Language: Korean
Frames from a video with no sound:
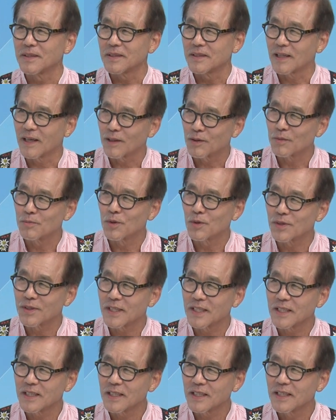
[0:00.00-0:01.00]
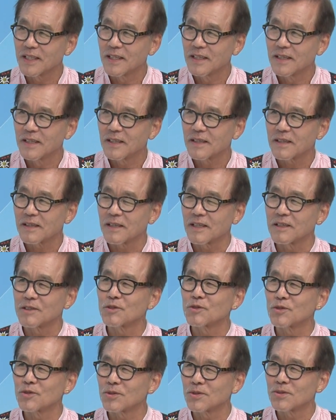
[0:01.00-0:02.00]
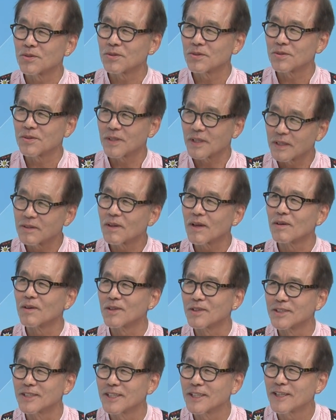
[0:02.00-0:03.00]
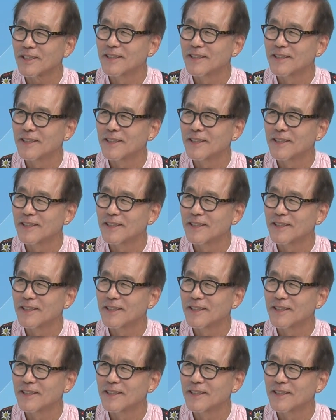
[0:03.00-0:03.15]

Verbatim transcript: 나도 모르게 가수가 된 거죠.